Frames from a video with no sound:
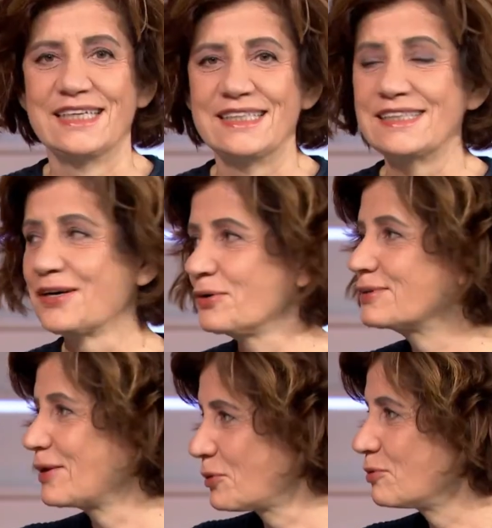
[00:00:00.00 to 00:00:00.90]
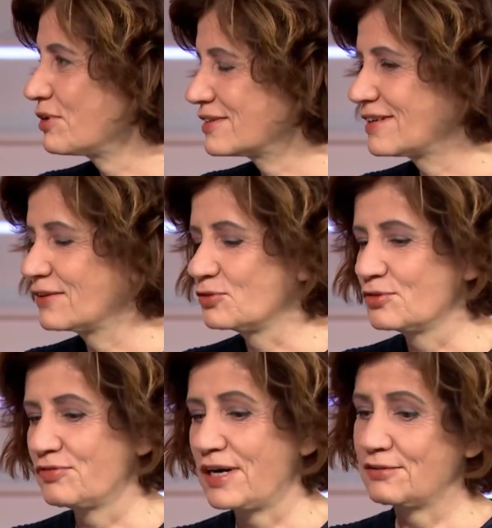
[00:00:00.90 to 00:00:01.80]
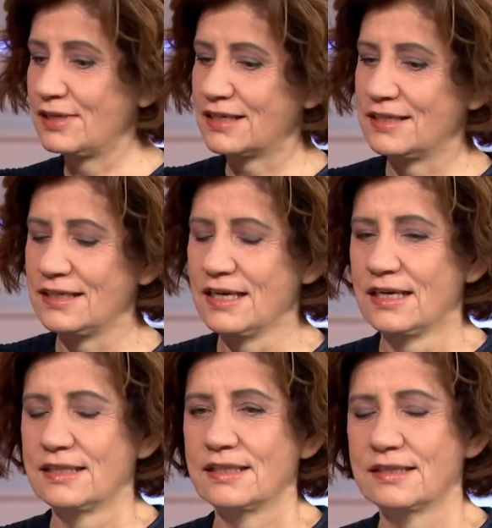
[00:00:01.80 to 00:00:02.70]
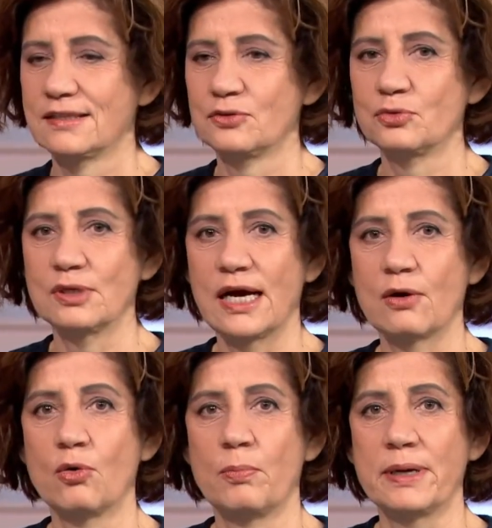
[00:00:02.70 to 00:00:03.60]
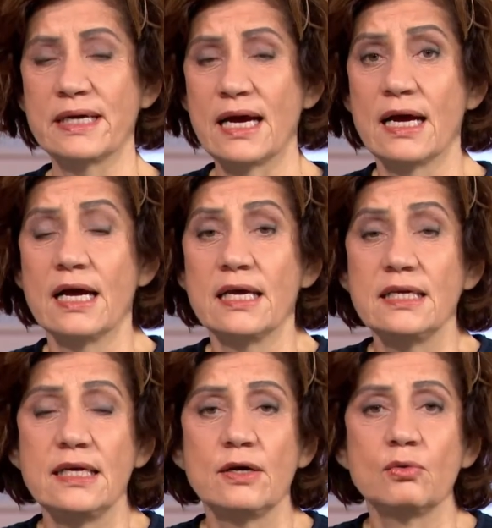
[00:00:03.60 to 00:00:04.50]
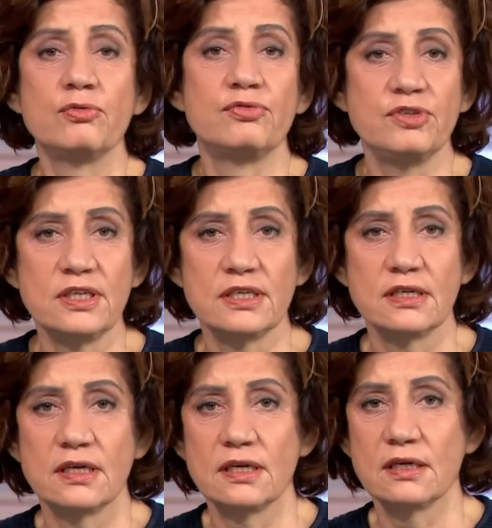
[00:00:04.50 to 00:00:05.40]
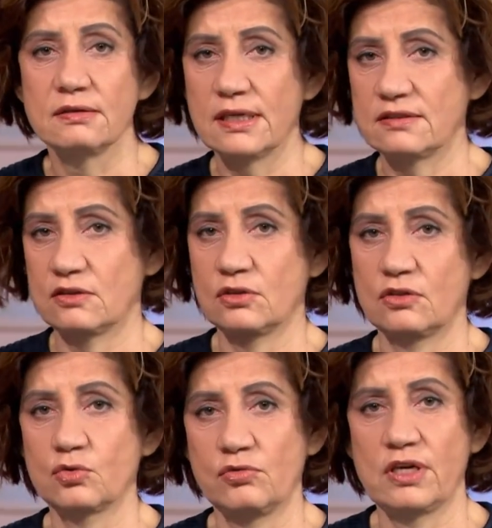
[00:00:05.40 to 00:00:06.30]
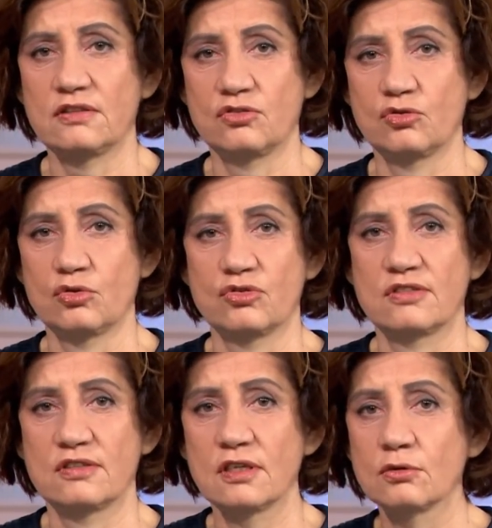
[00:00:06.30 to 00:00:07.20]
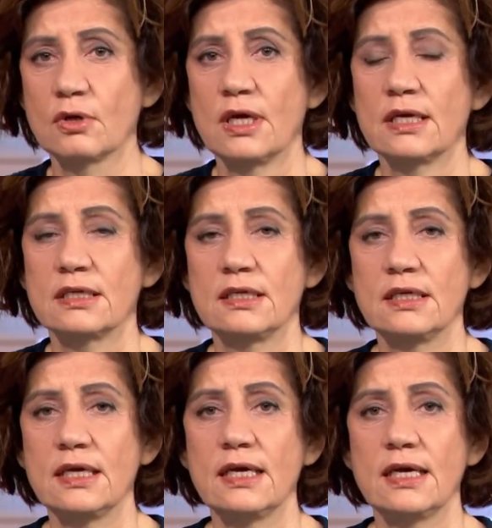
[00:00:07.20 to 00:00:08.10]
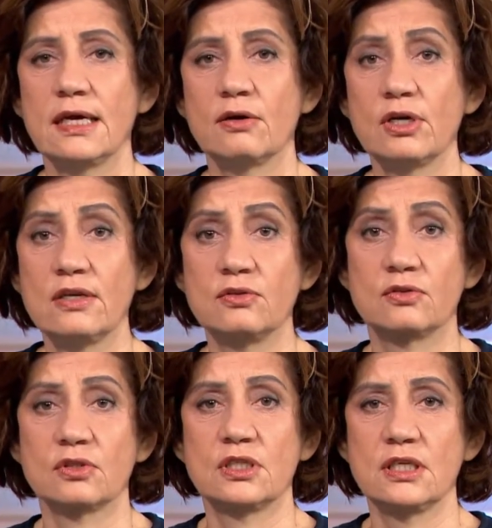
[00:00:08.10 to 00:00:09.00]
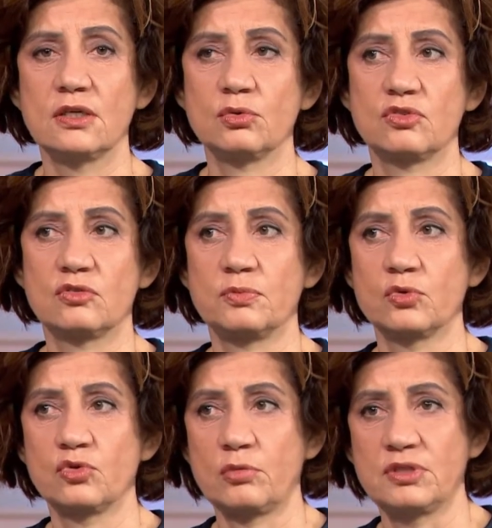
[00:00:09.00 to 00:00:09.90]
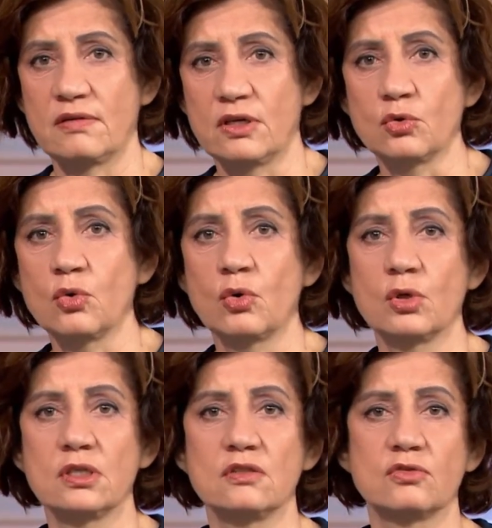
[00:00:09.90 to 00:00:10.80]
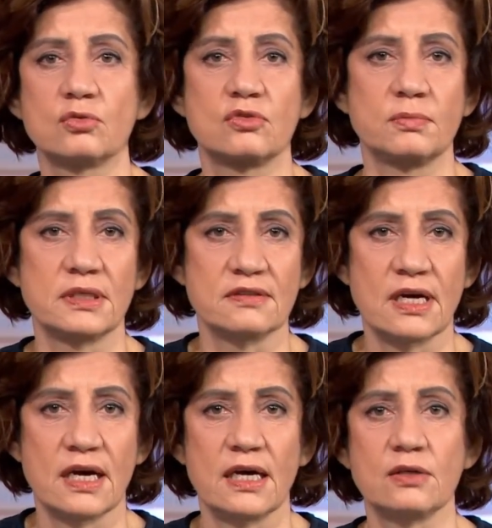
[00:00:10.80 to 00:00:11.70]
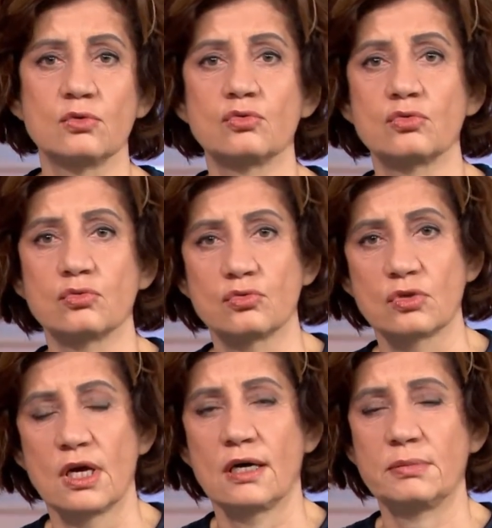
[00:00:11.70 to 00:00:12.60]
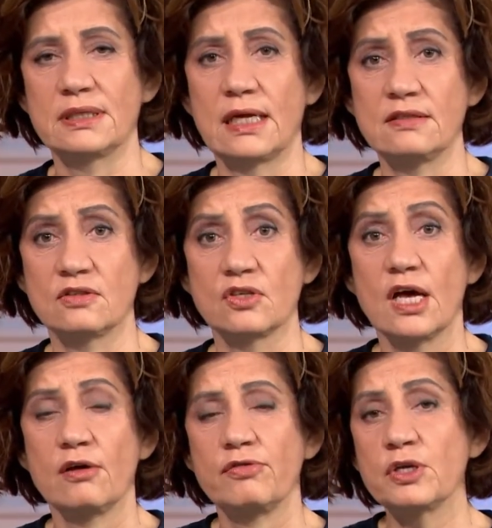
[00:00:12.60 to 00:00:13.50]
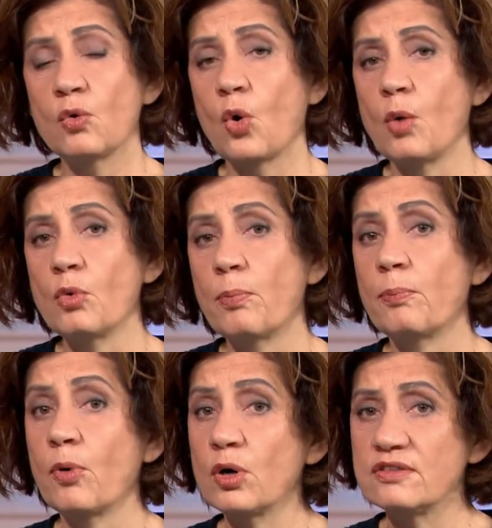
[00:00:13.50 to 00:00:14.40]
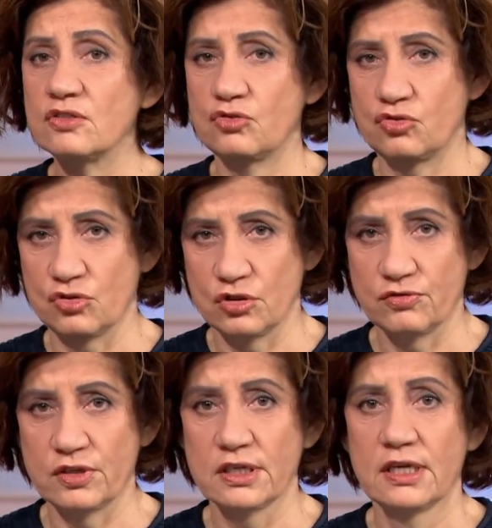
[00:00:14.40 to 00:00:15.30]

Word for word: Então, eu tenho conversado de fato daqui, tentando eh, acompanhar. E eu vi é, nessas, nas conversas de hoje cedo que, é, eles, que os, os observadores, os empresários, os ambientalistas viram como positiva